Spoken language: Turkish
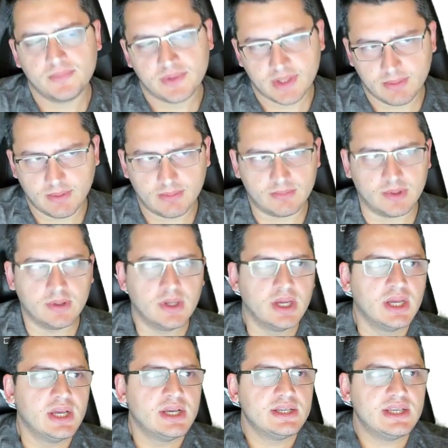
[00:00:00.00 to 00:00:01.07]
Tamam mı?
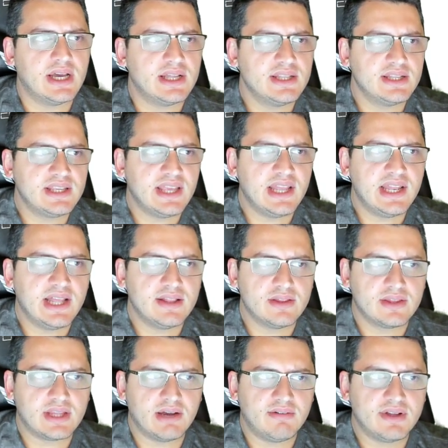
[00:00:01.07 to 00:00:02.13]
Yani
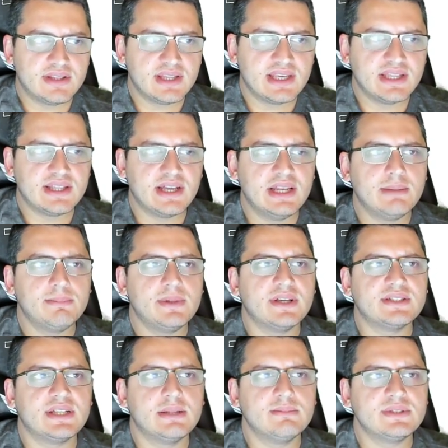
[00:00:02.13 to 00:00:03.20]
gelen tavandaki talep de
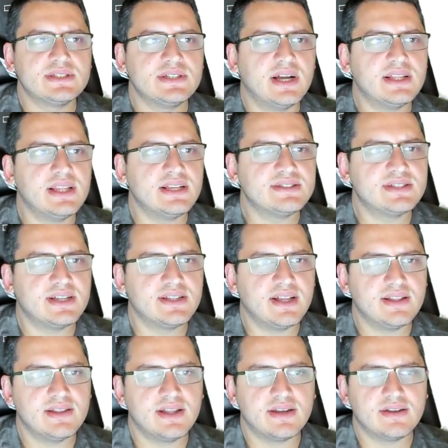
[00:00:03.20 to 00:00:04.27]
azalmış. Zaten
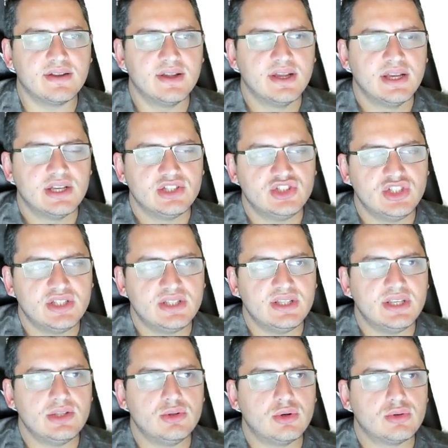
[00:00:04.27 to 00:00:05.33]
satanlar
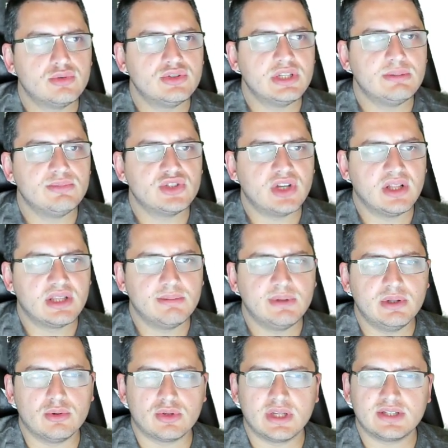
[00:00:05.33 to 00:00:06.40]
ciddi 476
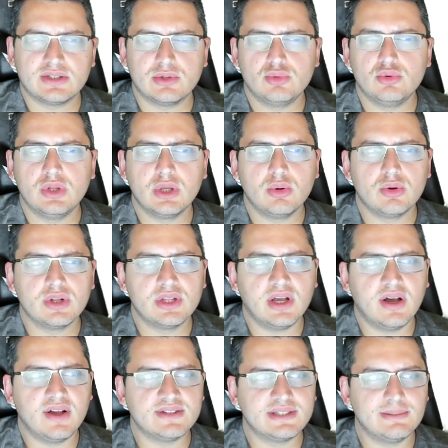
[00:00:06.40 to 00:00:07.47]
bin not aslında düne göre
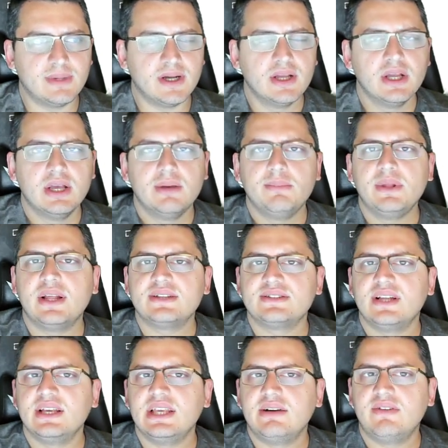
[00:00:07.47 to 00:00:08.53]
daha az ama biraz
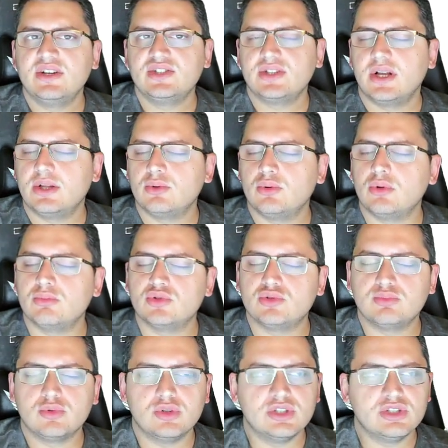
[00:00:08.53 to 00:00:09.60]
daha yavaş taht olmuş
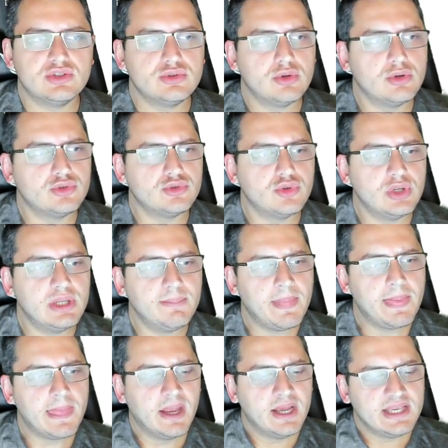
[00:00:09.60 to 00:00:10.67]
bugün için öyle söyleyeyim.
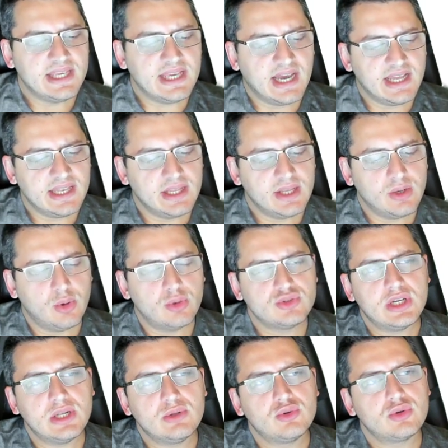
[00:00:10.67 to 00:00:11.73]
Yani
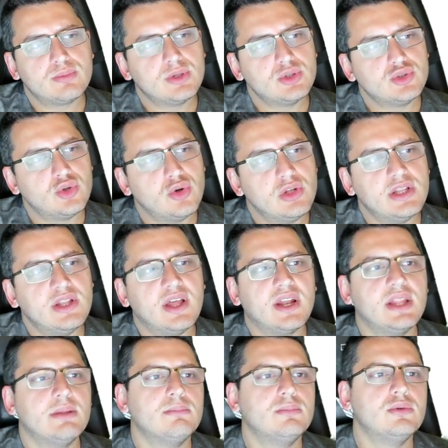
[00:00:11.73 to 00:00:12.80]
özel grupta şöyle
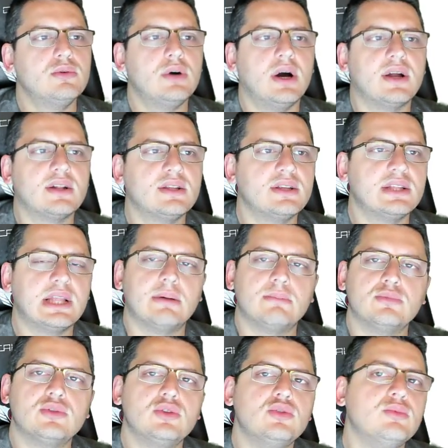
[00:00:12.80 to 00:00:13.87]
derdim bu artık tam
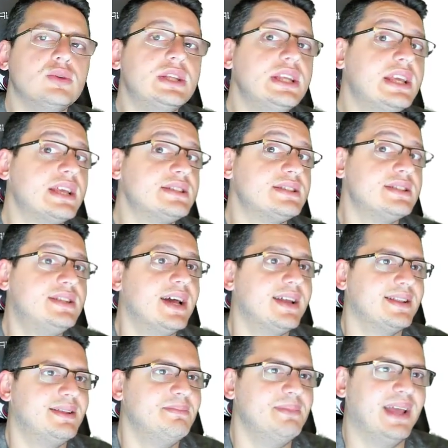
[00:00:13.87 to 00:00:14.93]
bunun ümidi kesin
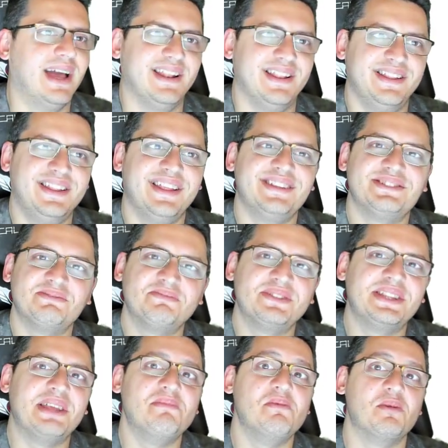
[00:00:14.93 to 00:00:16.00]
derdim yani de
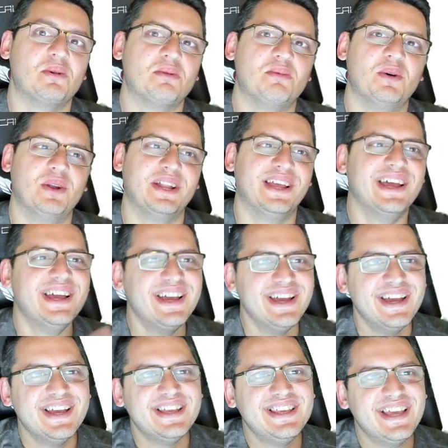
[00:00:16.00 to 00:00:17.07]
şimdi demiyorum öyle
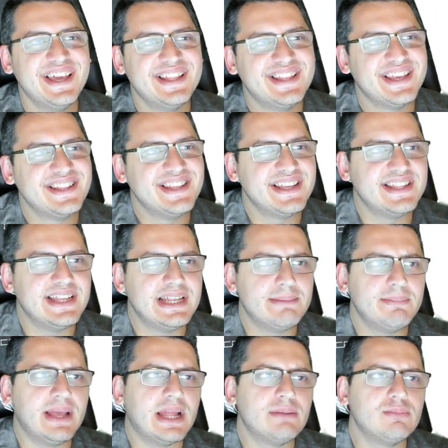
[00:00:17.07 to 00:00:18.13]
YTD
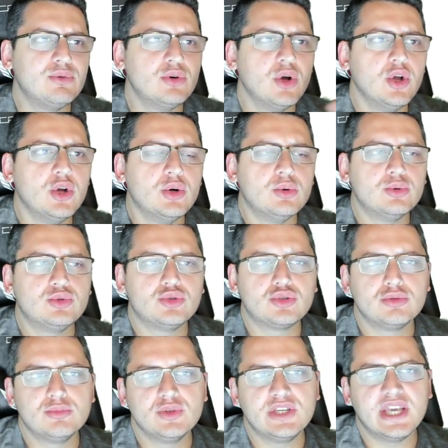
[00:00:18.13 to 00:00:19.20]
diyelim yani bu
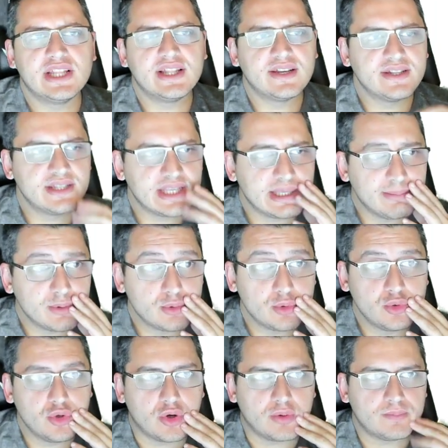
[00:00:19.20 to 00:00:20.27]
uçurumun kenarında gibi
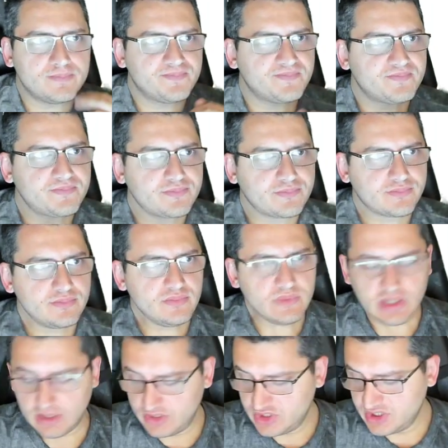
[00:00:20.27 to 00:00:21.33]
duruyor.
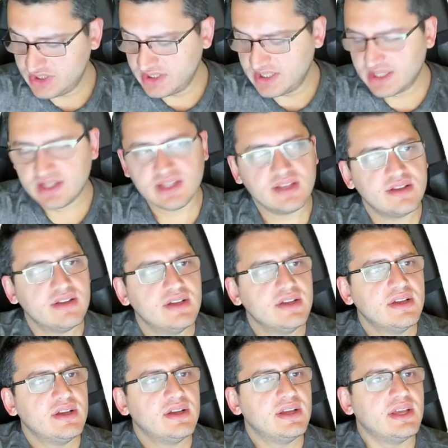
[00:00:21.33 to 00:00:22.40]
Şirket
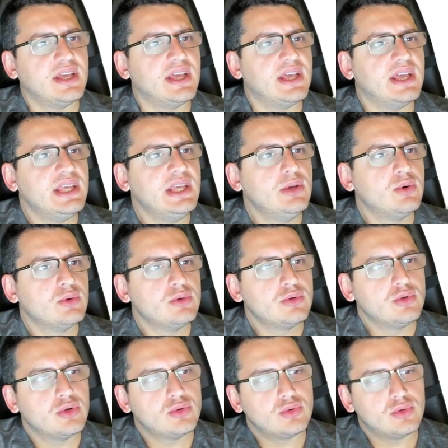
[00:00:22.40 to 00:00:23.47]
e, iyi
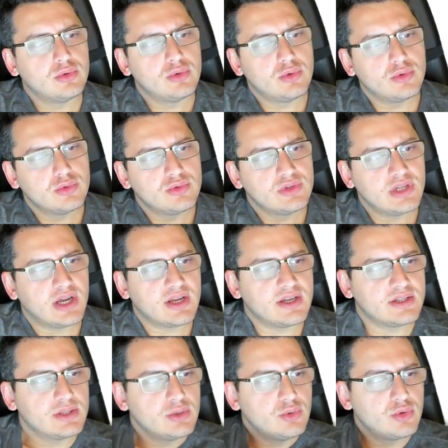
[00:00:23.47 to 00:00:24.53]
olur kötü olur onun
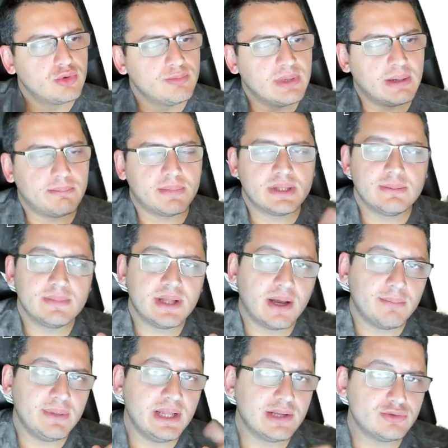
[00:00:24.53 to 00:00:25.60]
hakkında yorum yapmadım.
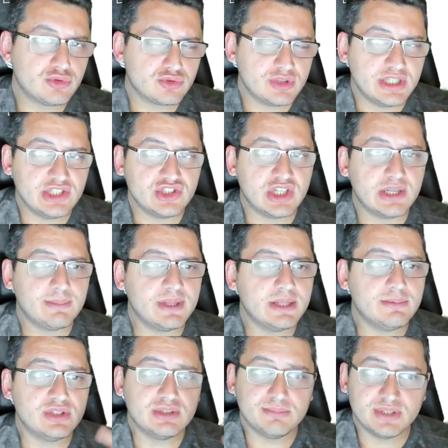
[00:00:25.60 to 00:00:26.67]
Daha bilançosunu
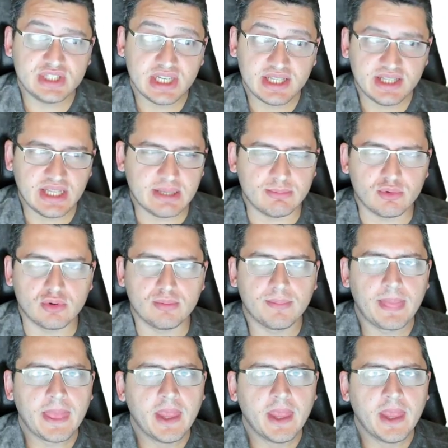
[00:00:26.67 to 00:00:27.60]
incelemediğim için bir şey diyemiyorum.